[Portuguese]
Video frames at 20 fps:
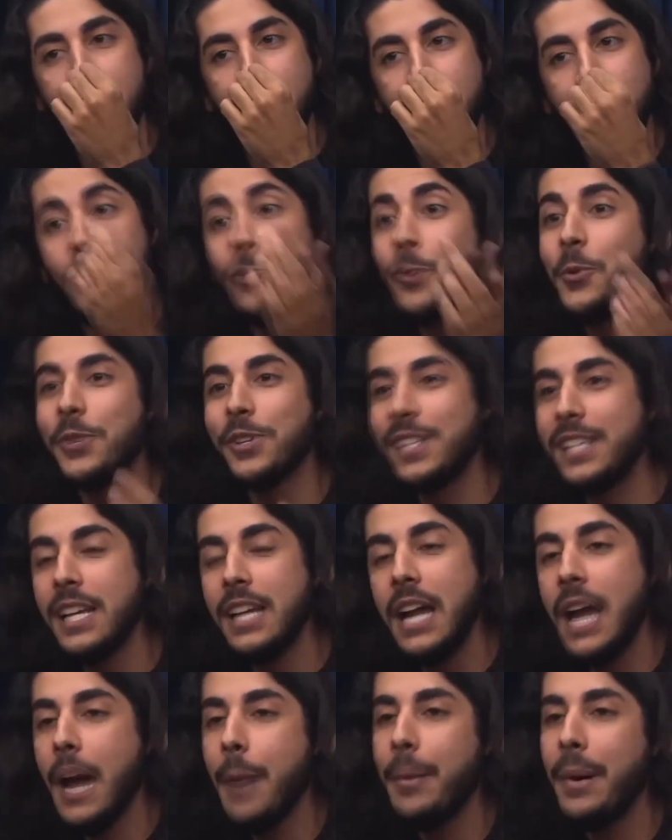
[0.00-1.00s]
Eu não consigo
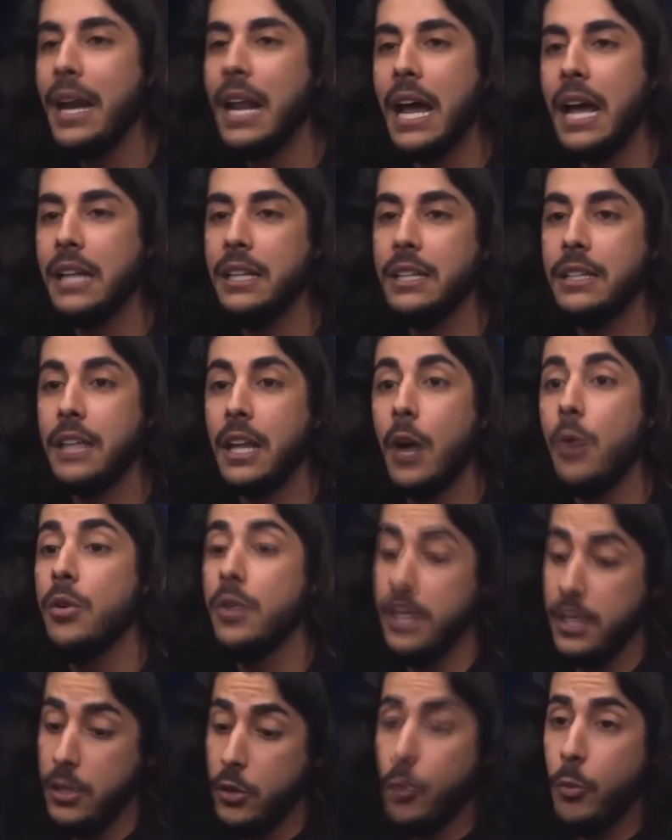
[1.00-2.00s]
ganhar a parada e tal.
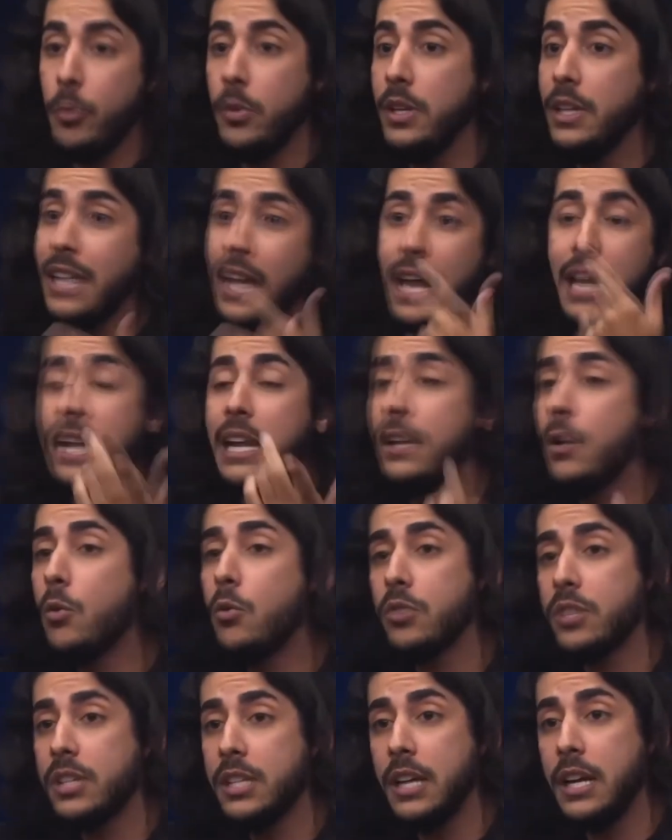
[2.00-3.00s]
E, eu, e nem, é nem não
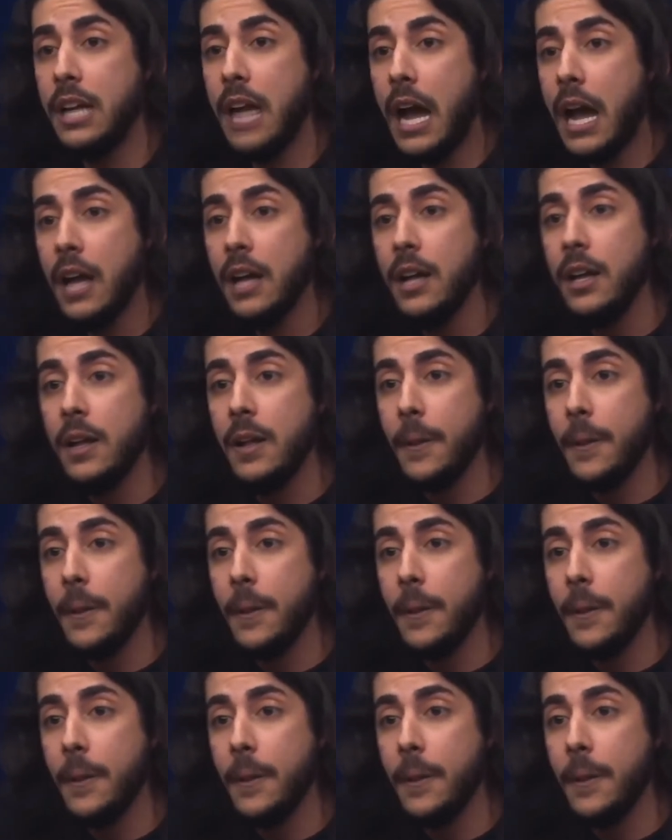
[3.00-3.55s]
consigo ganhar.